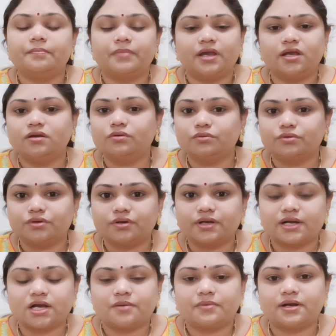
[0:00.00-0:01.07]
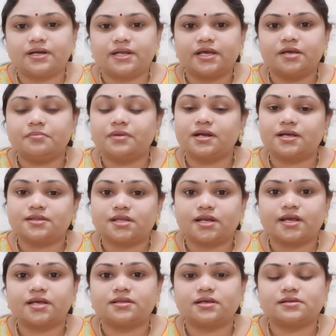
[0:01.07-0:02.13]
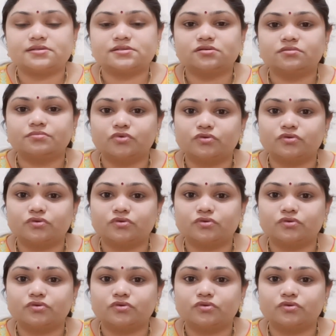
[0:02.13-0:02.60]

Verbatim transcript: మెయిన్ గురుగ్రహం అంటే మనందరికీ తెలుసు